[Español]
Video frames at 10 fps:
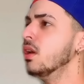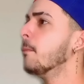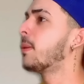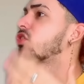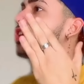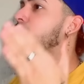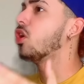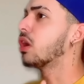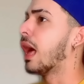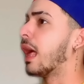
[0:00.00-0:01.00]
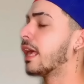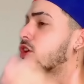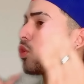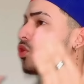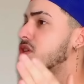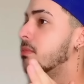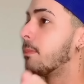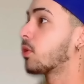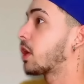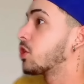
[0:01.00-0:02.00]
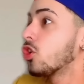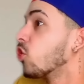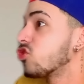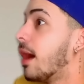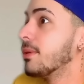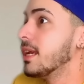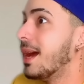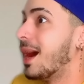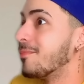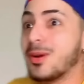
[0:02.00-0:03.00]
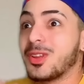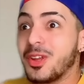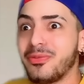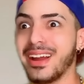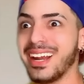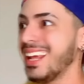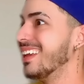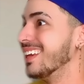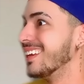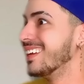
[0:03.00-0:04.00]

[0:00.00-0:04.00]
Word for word: Pero señora, escúcheme, porque yo no sabía, pero estoy feliz.